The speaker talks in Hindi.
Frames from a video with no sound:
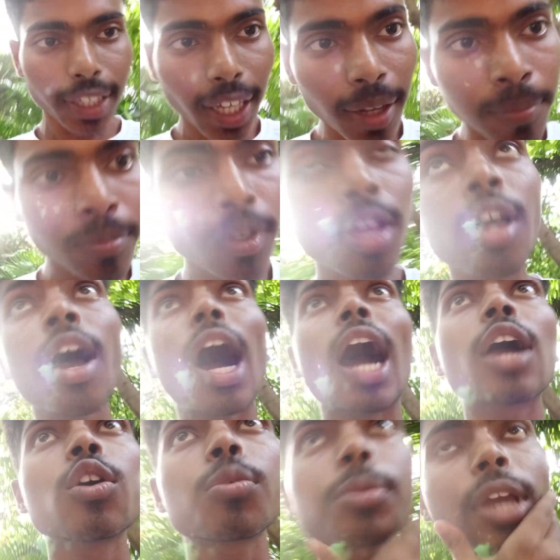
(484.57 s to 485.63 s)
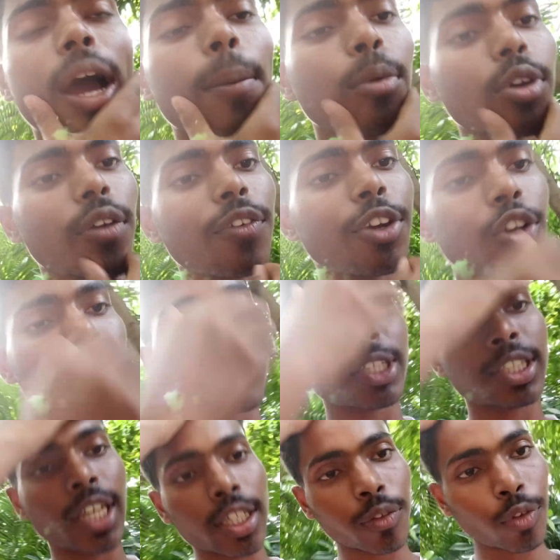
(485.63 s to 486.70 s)
रेस्ट करते हैं आई होप कि आपको ये
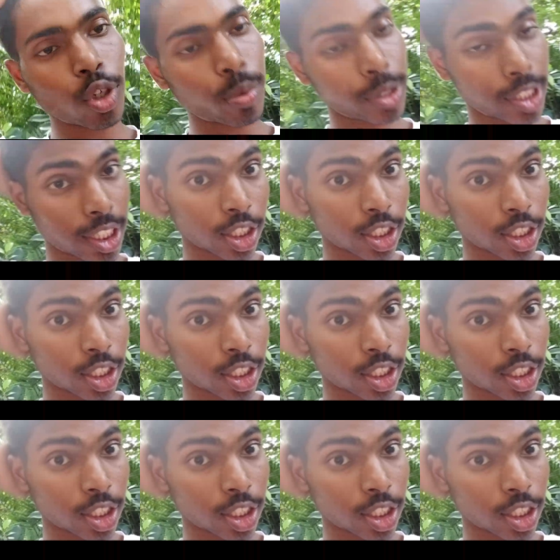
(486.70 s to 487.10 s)
वीडियो पसंद आए तो